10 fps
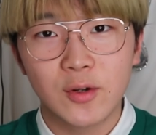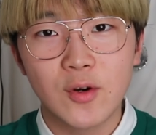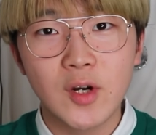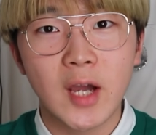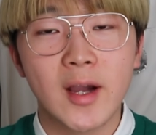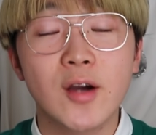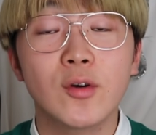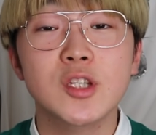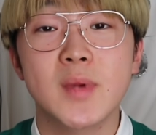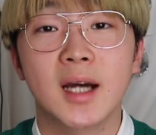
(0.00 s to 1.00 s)
今回は韓
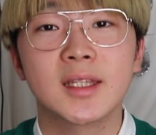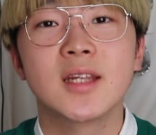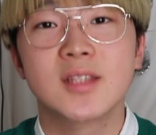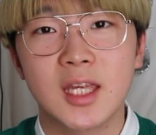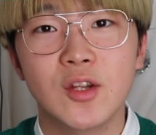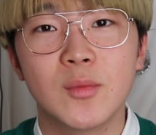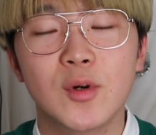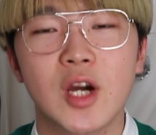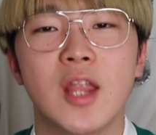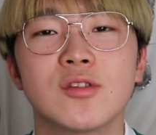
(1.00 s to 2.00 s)
国コスメ買ったんですけど、
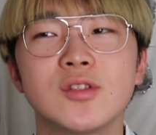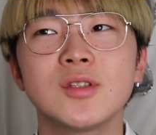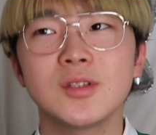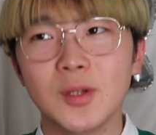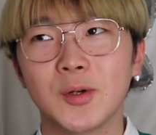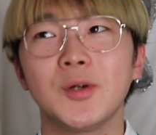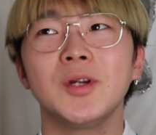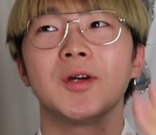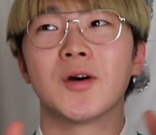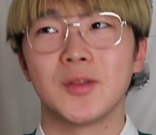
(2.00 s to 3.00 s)
僕ずっと
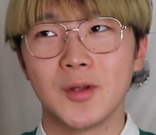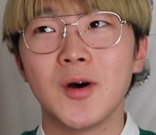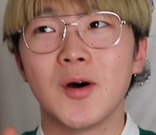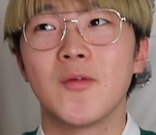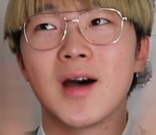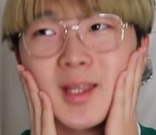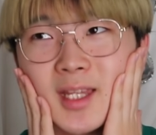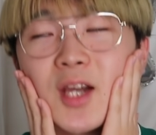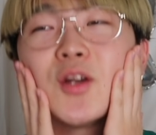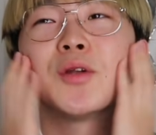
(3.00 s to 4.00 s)
クリオのファン
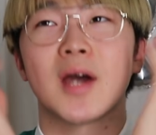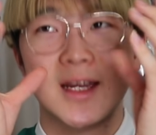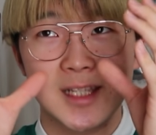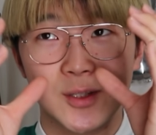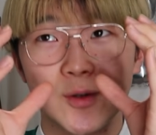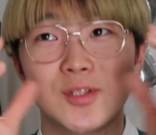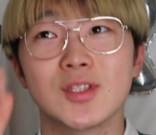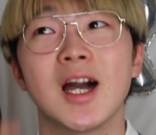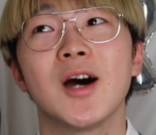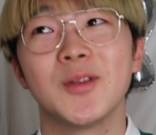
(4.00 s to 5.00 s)
で、クリオのアイシャドウ、
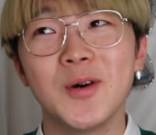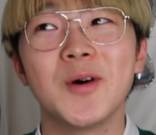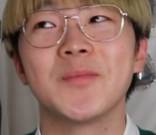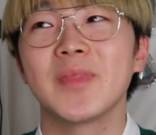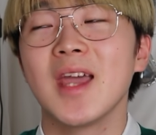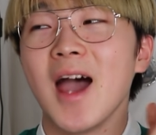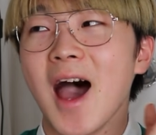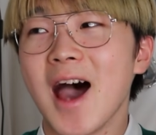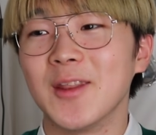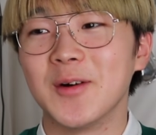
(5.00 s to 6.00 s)
素顔の、
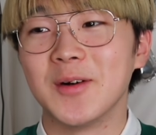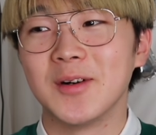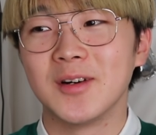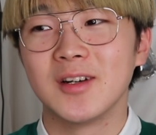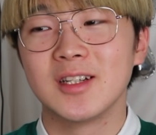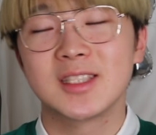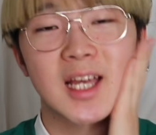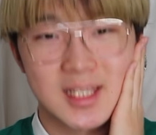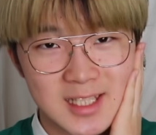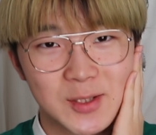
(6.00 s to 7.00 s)

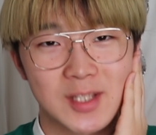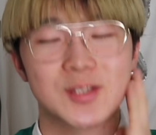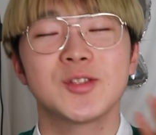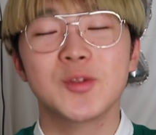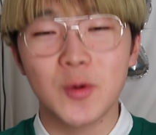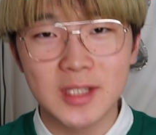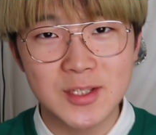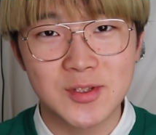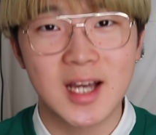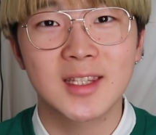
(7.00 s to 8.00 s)
下地とかずっと同じ
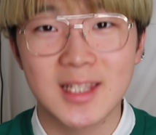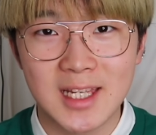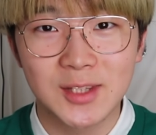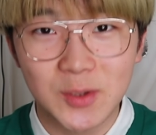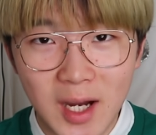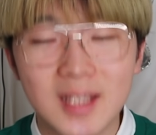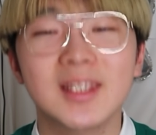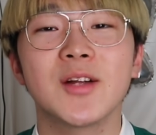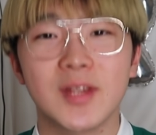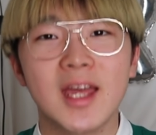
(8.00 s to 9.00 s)
の使ってて、やっと買っ
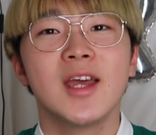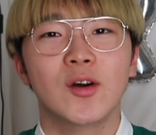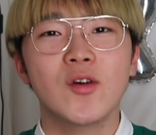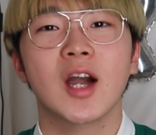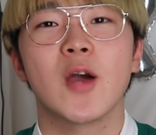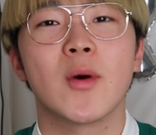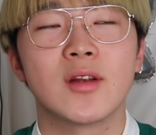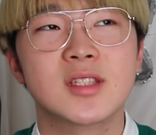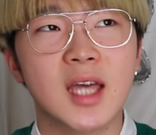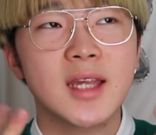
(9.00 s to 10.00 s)
たので、今回は
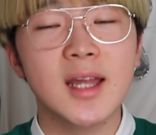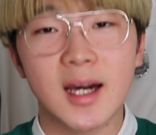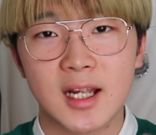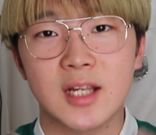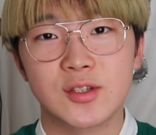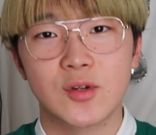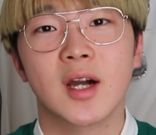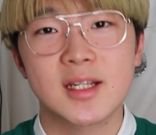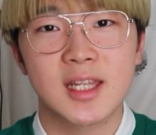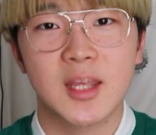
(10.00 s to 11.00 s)
使いながら紹
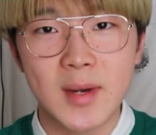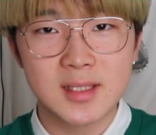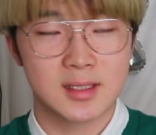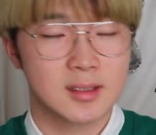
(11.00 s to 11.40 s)
介していきます。